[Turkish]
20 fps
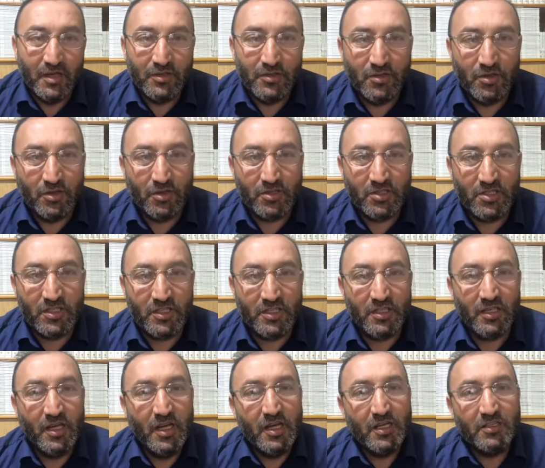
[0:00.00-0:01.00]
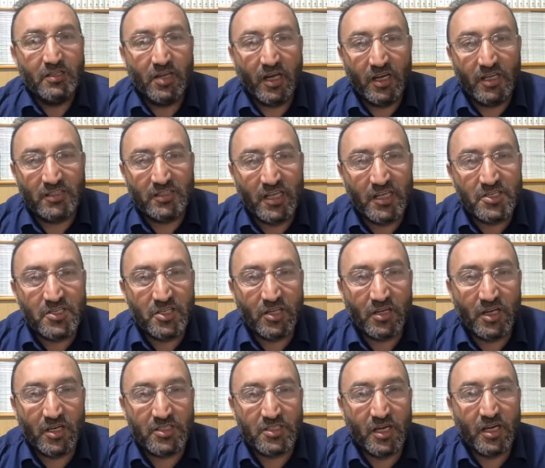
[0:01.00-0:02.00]
Diyor ki taze
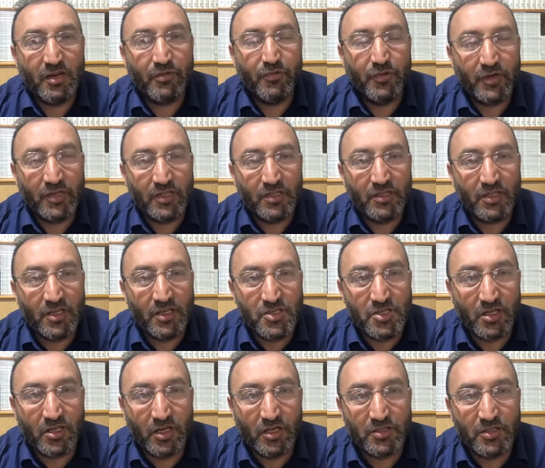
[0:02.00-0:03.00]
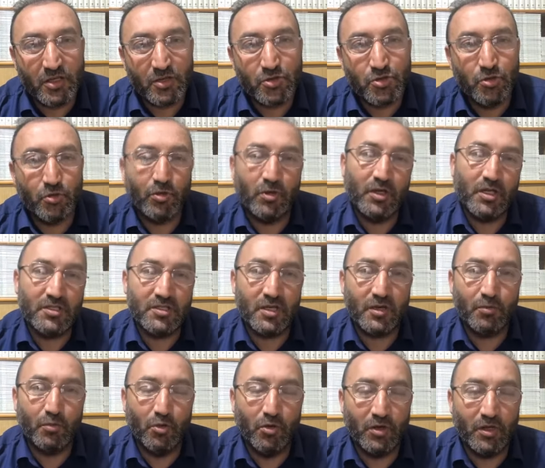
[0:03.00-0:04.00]
çıkacak, fırından çıkacak, şu
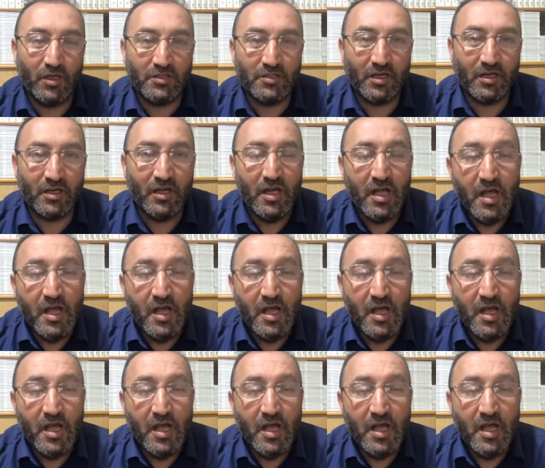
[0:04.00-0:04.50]
olacak, bu olacak.